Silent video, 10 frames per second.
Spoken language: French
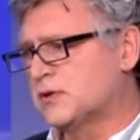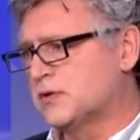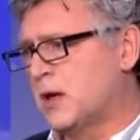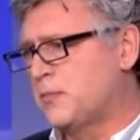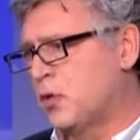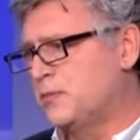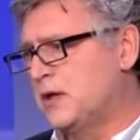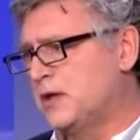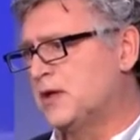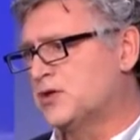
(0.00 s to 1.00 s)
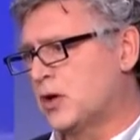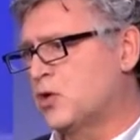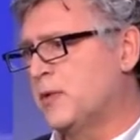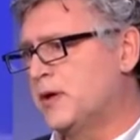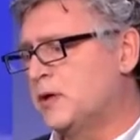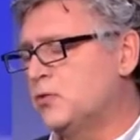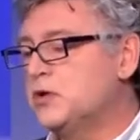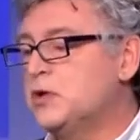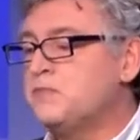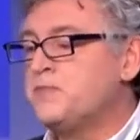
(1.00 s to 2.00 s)
Un premier qui est jacobin qui nous
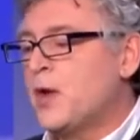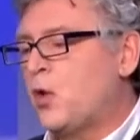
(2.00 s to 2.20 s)
dit on